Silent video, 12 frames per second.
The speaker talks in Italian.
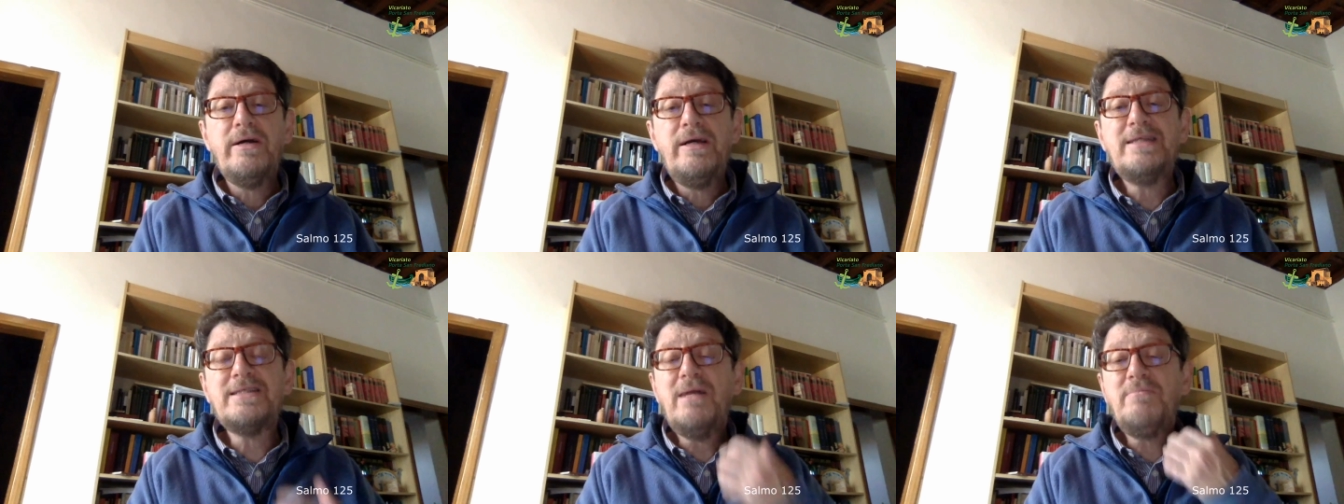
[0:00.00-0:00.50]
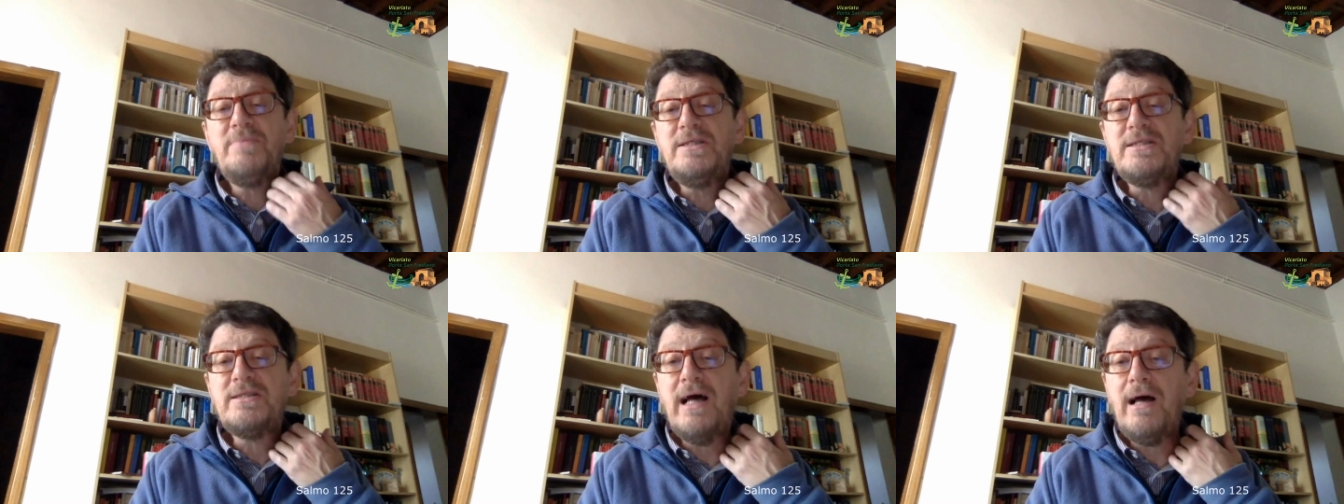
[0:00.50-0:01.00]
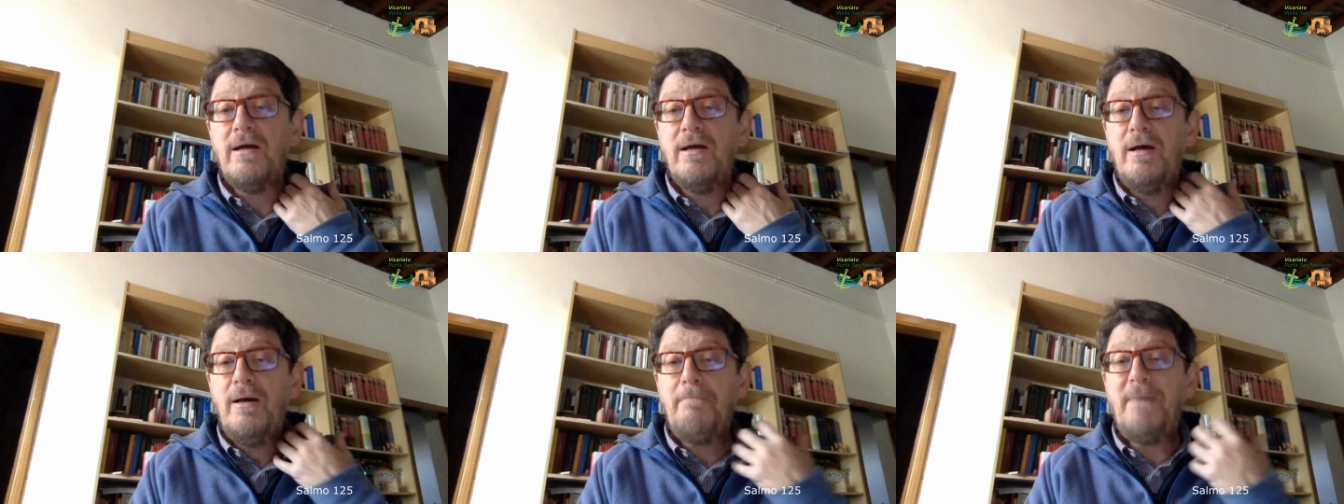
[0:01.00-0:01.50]
il salmista
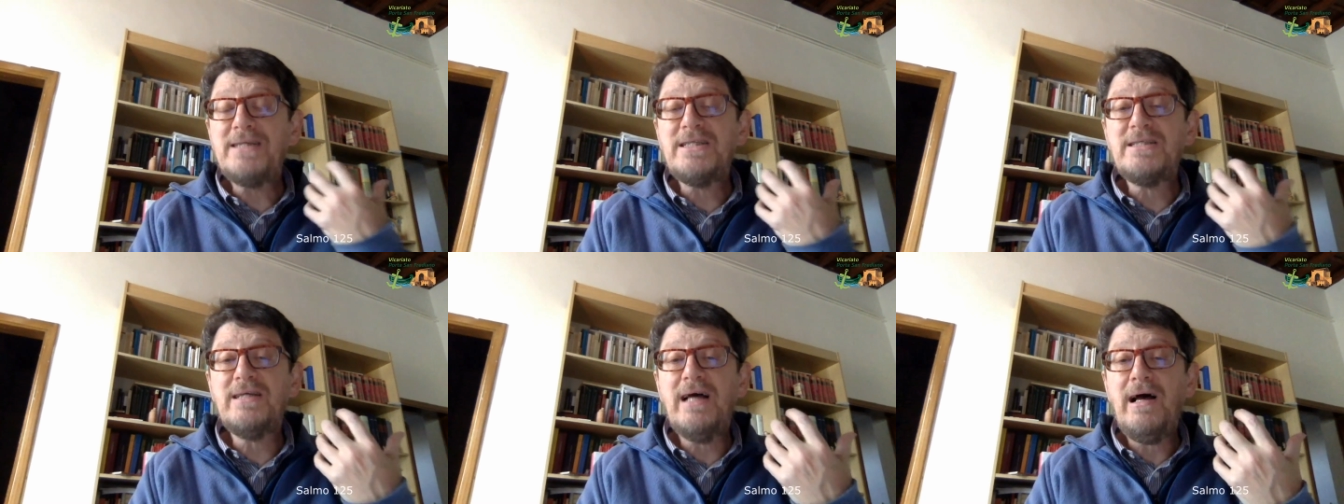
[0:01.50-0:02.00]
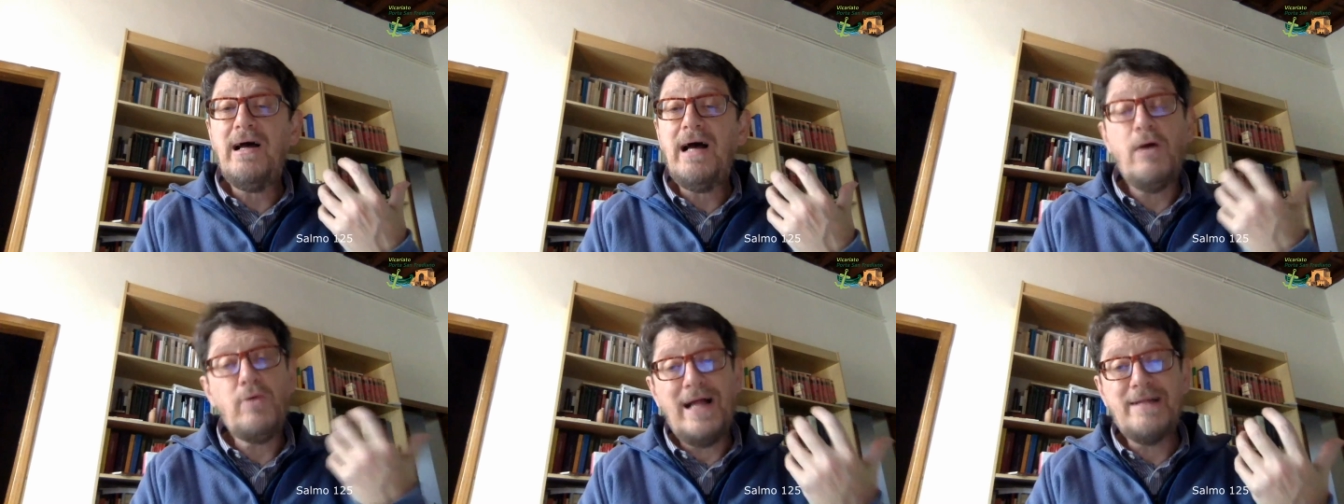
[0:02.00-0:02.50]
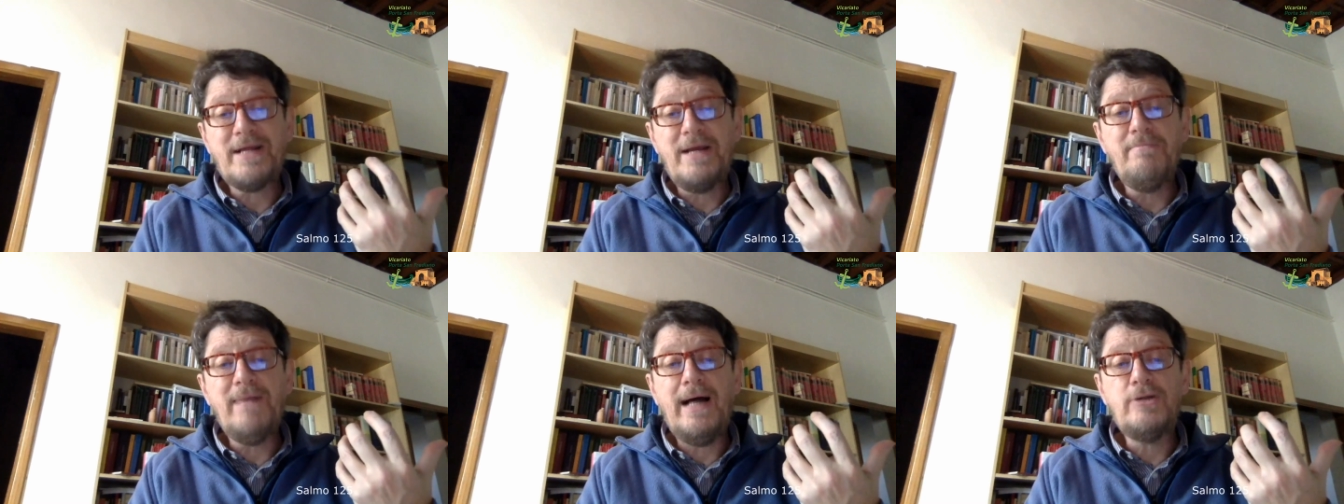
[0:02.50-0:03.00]
passa a un'altra
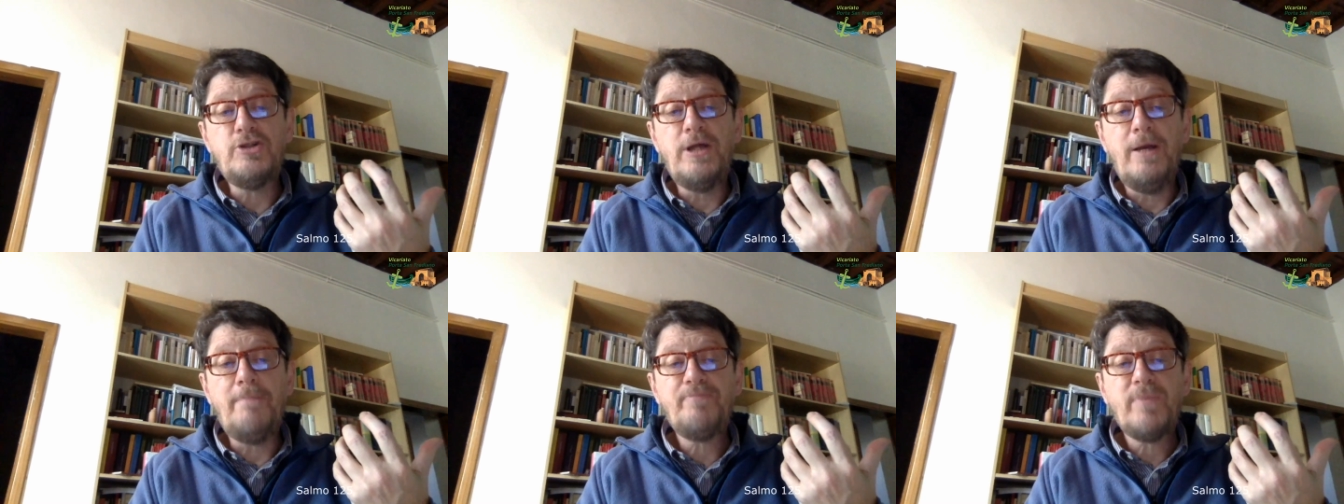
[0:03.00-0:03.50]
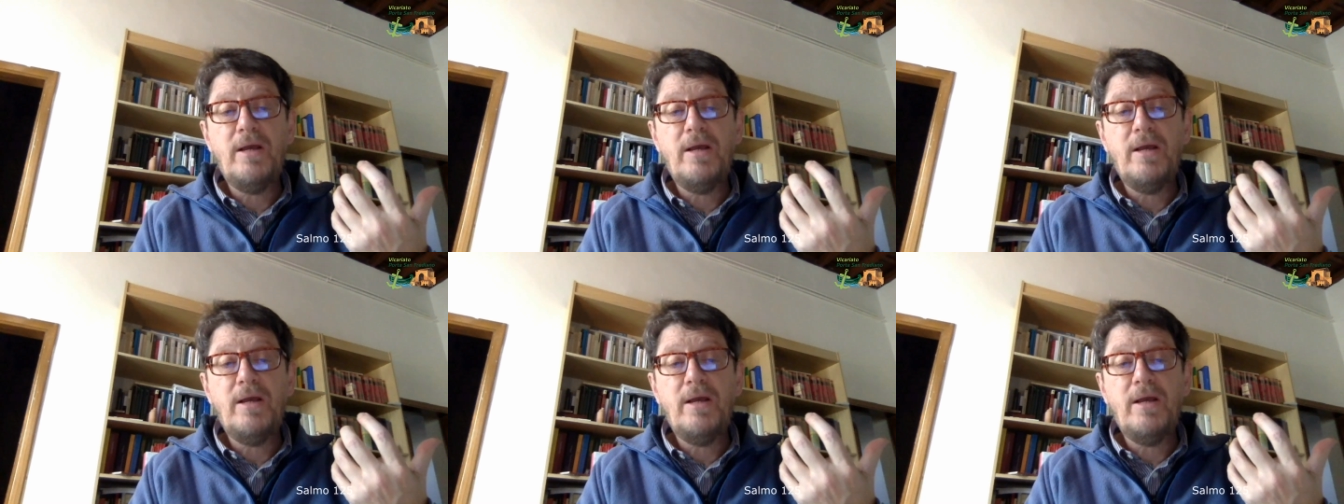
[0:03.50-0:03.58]
immagine